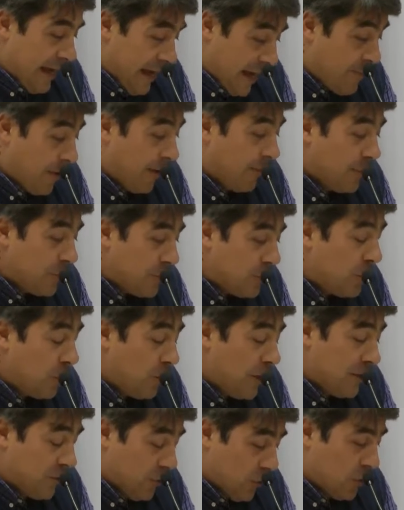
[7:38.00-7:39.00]
E proprio su
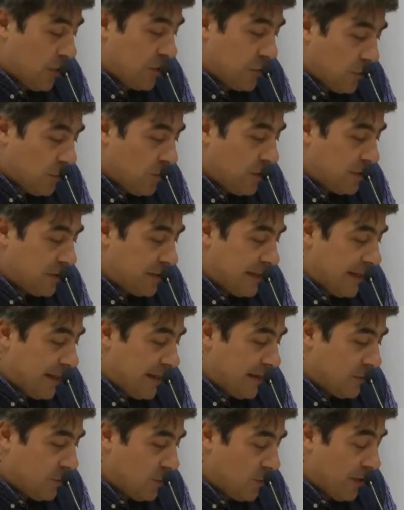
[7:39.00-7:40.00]
questo, cioè su
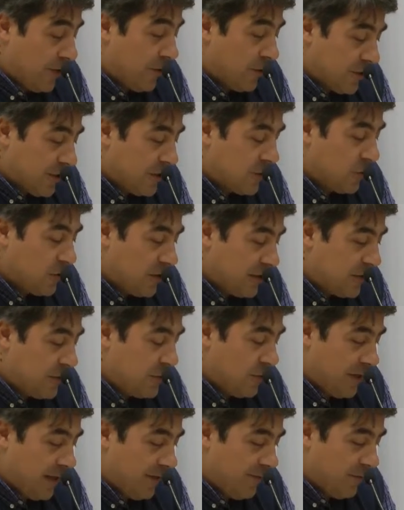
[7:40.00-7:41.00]
questa, sulla nostra
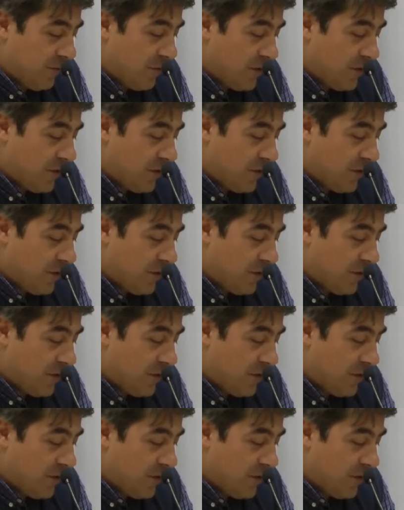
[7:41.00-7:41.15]
associazione,